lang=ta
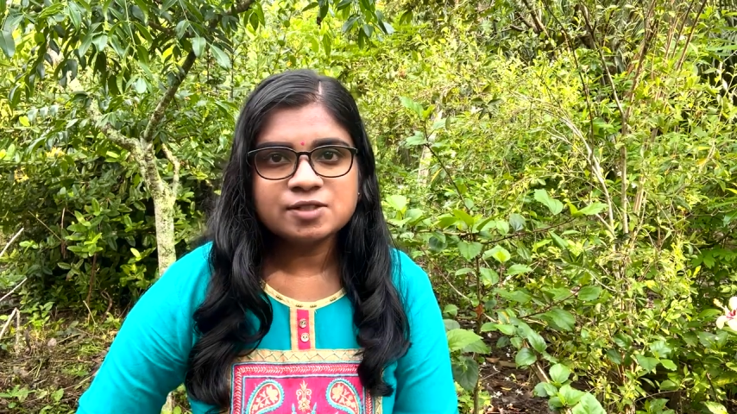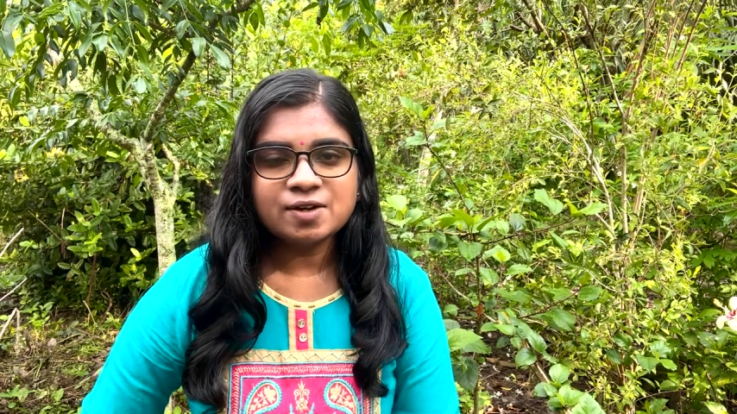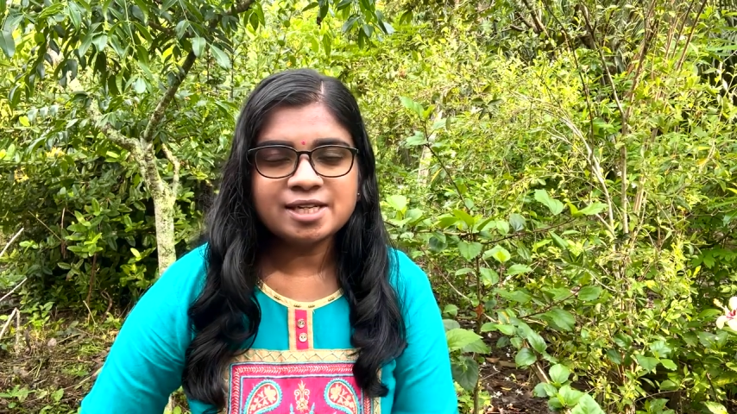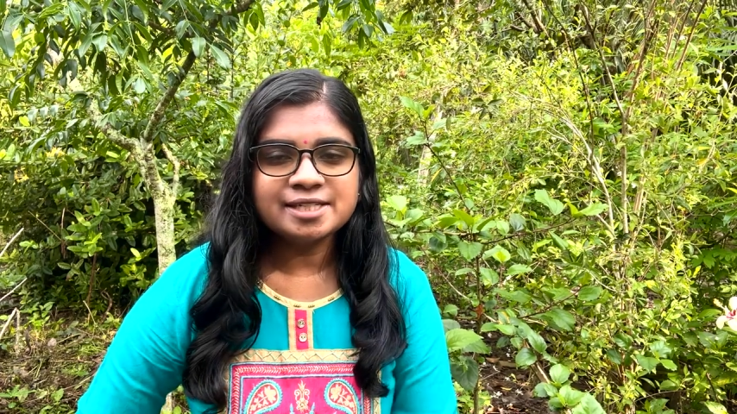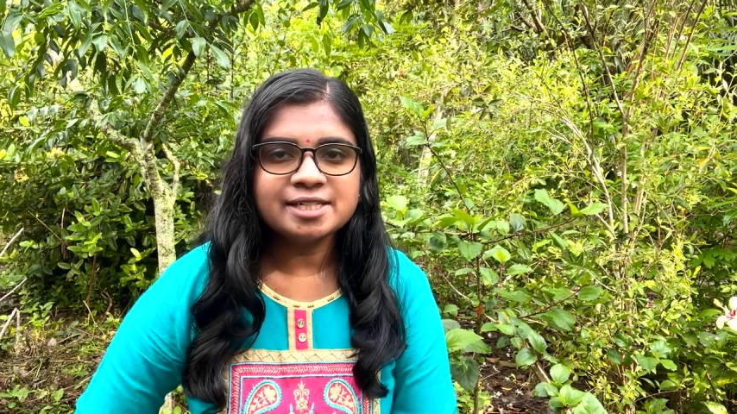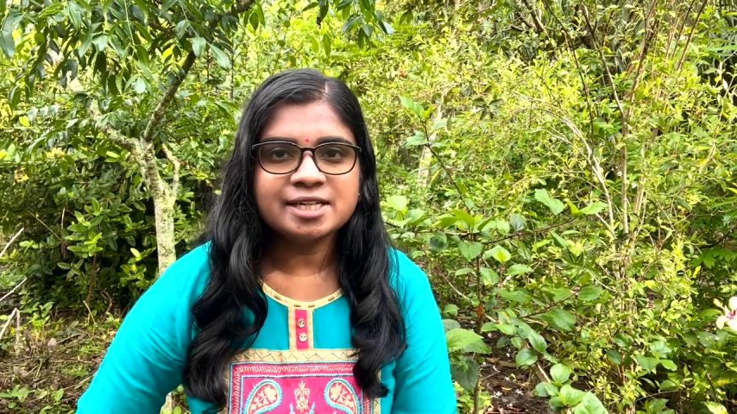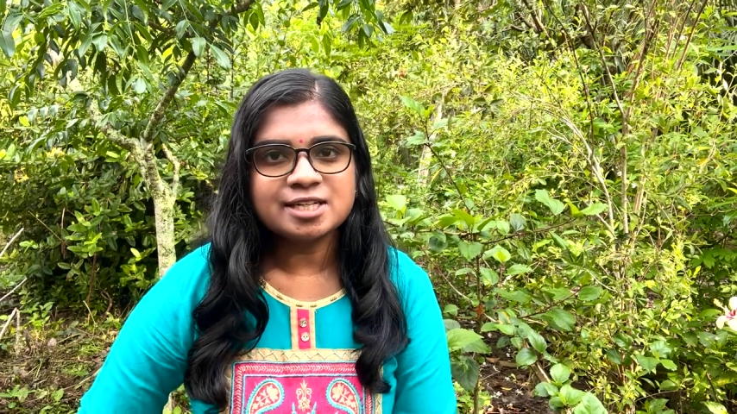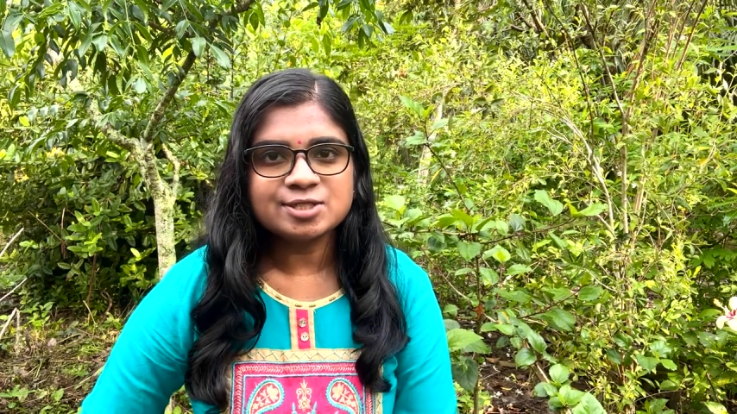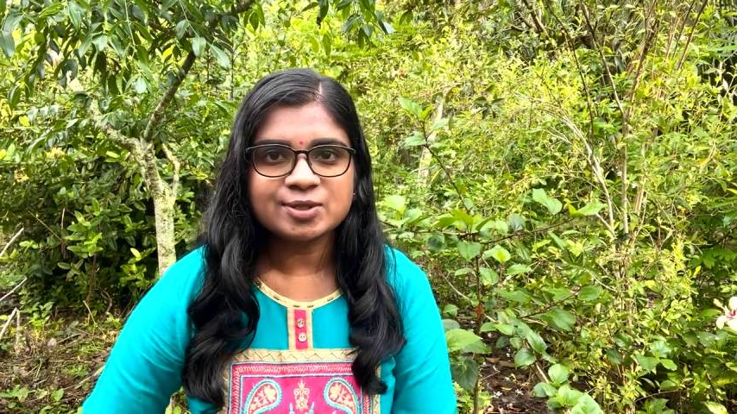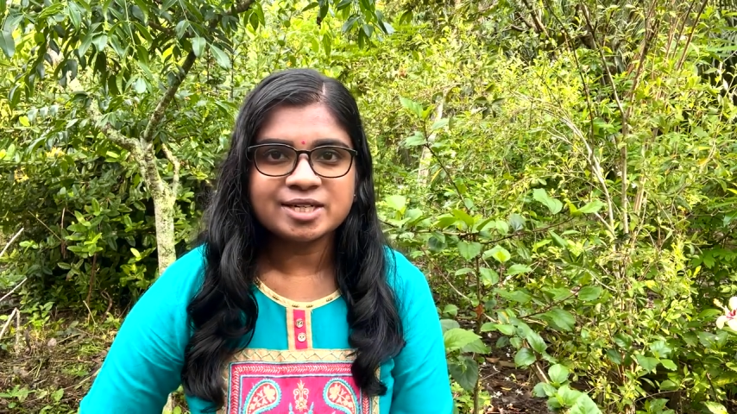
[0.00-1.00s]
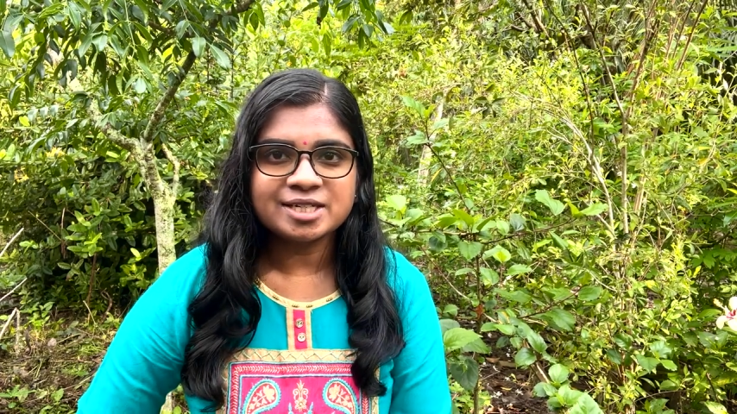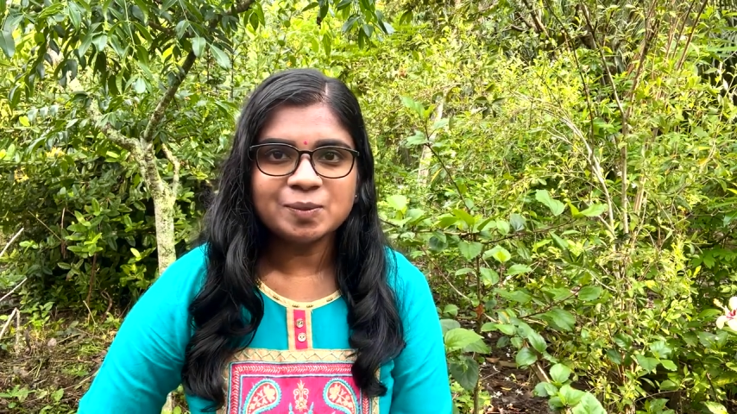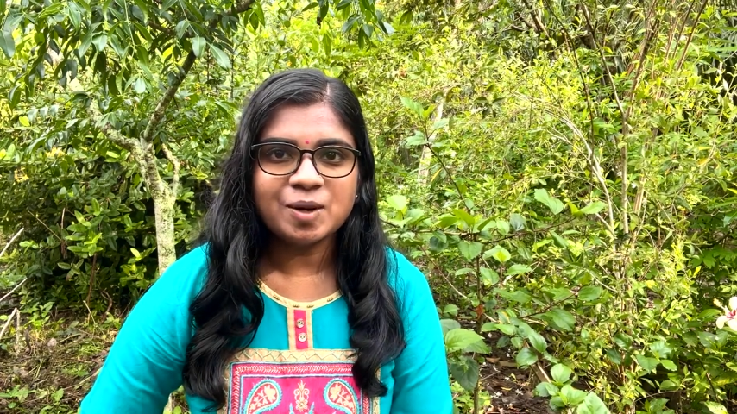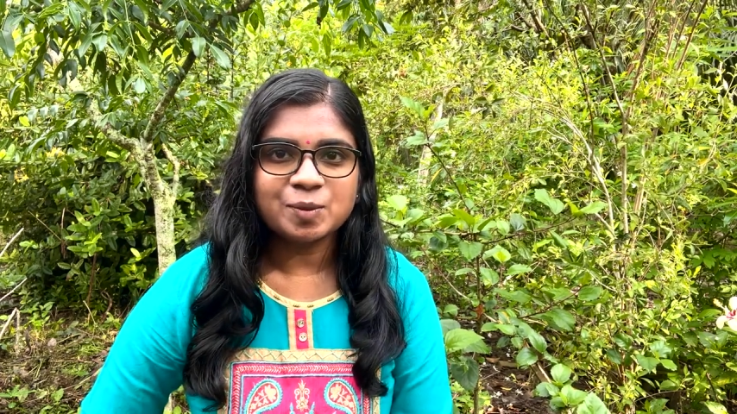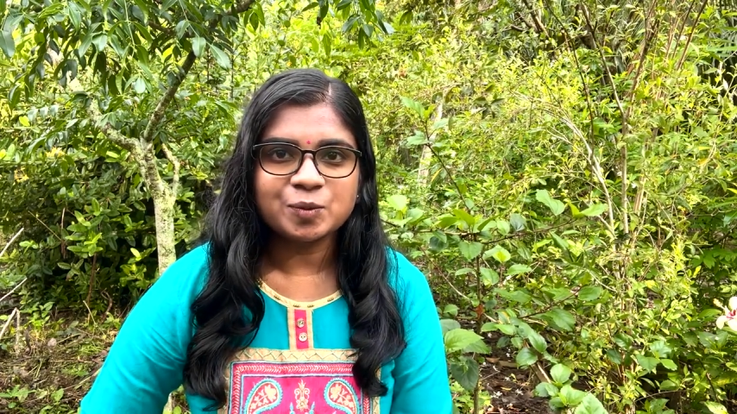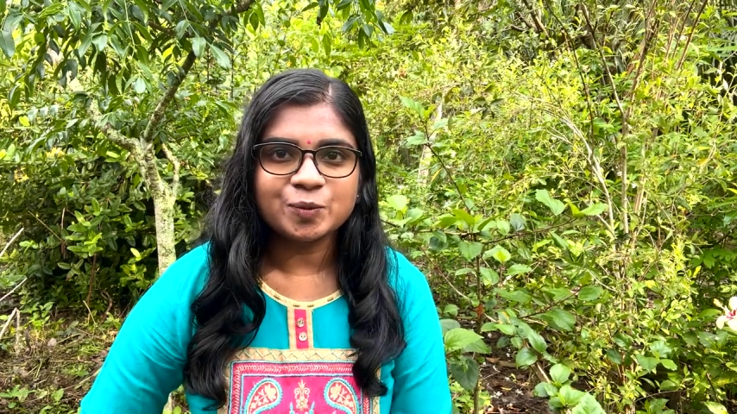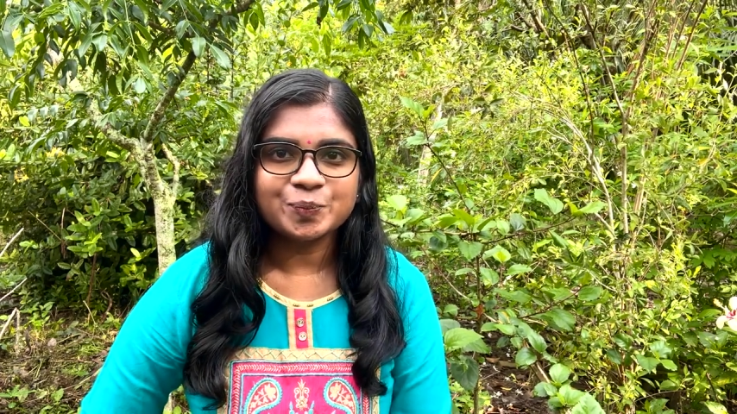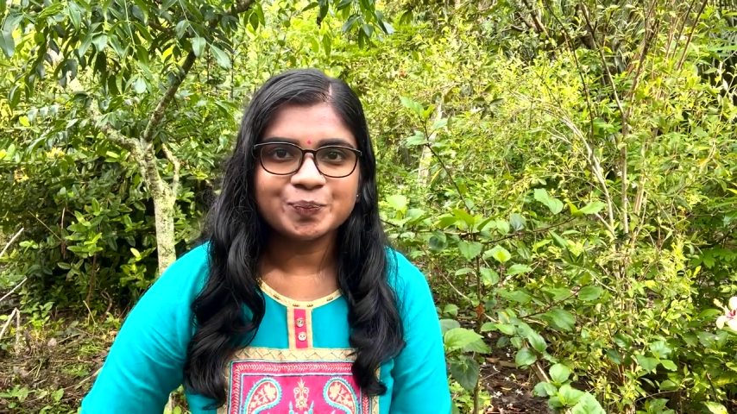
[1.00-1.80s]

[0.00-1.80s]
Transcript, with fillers: சிவாலினி என்ன சொல்றன்னு பார்ப்போம்